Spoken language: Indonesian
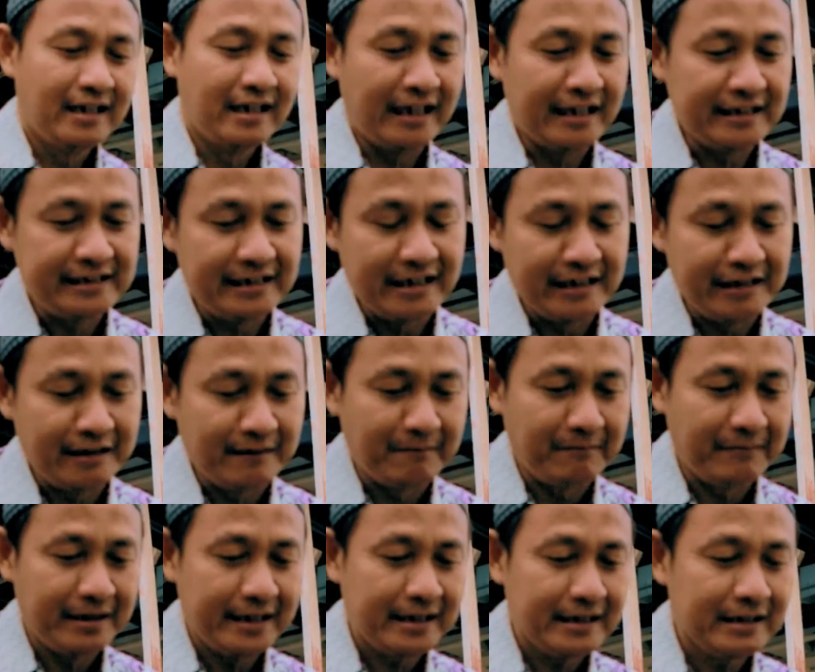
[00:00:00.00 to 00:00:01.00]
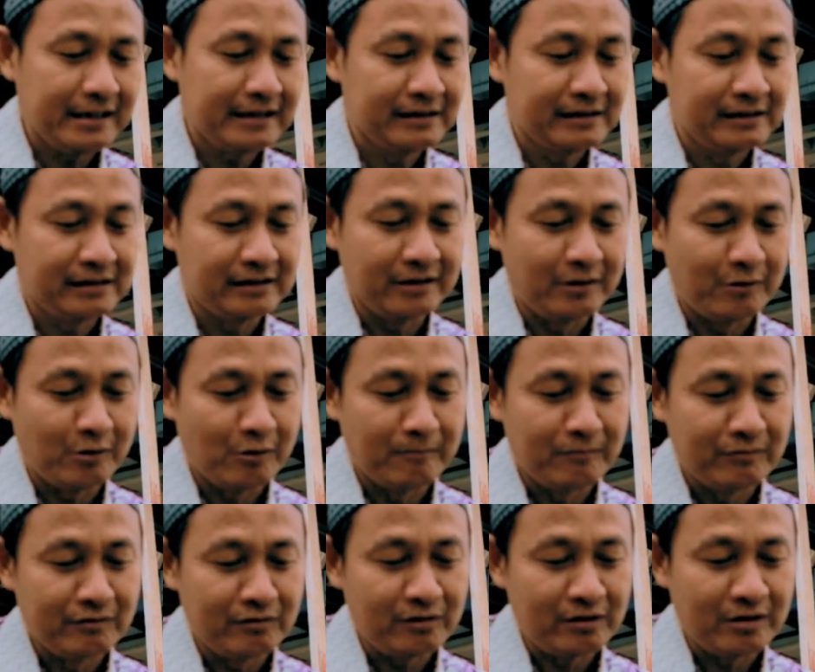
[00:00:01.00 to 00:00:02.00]
Hasil nyemai
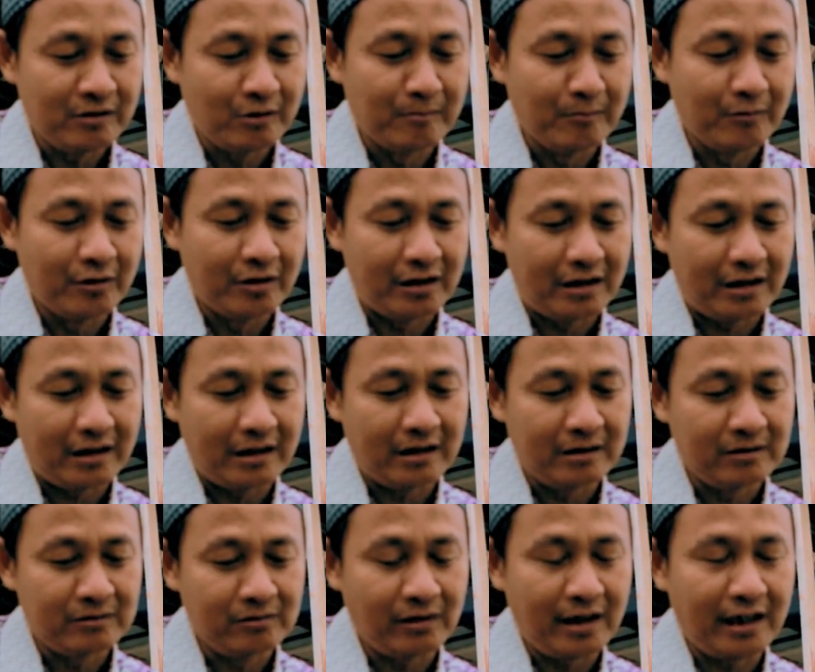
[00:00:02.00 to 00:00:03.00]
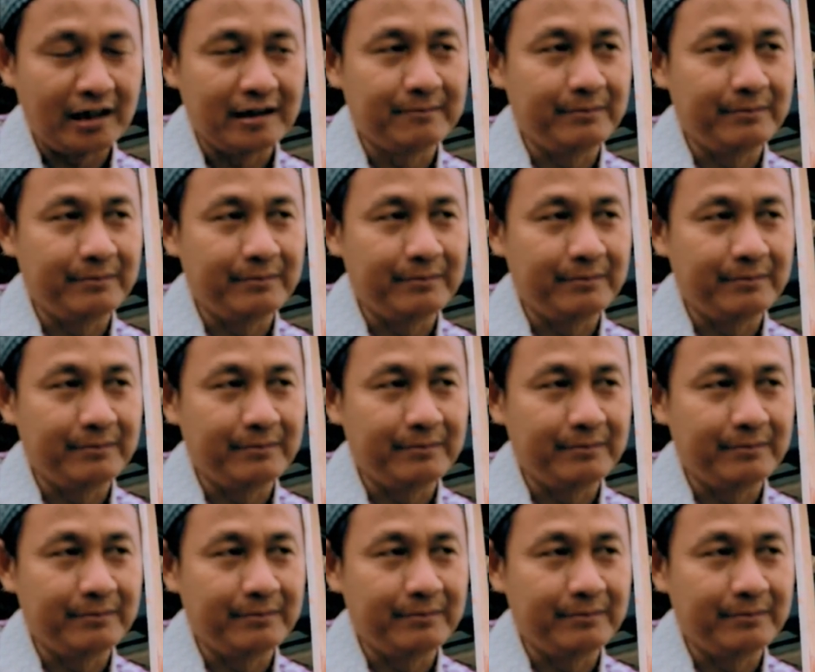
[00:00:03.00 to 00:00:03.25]
umur, umur kurang